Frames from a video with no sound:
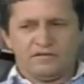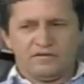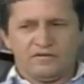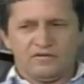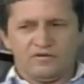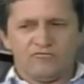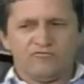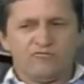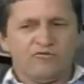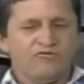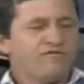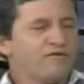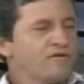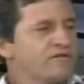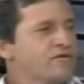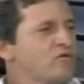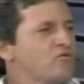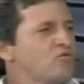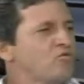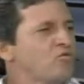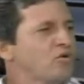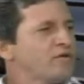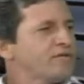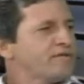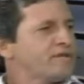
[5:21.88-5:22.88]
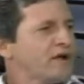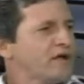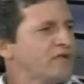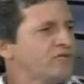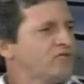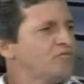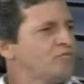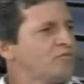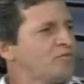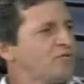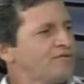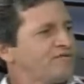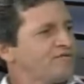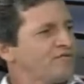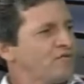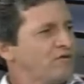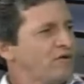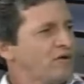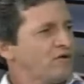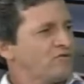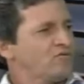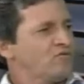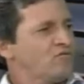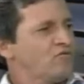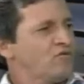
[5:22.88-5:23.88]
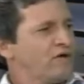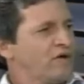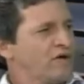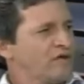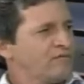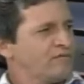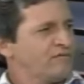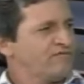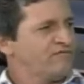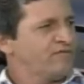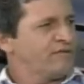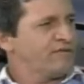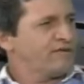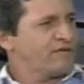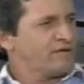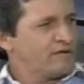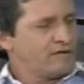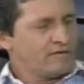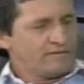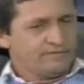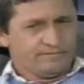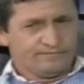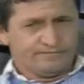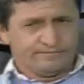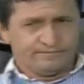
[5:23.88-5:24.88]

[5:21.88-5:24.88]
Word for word: eu vou fazer um contrato no profissional do Goiás para você.